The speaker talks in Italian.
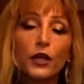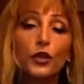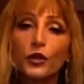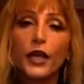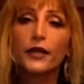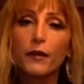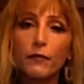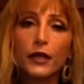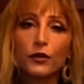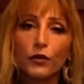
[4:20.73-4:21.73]
non è
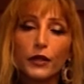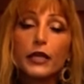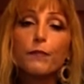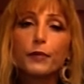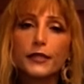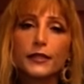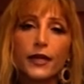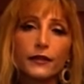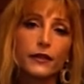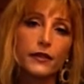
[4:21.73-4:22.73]
nemmeno il
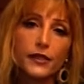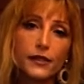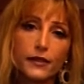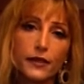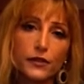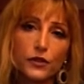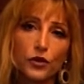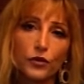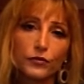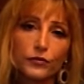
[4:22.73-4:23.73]
presidente di se stesso.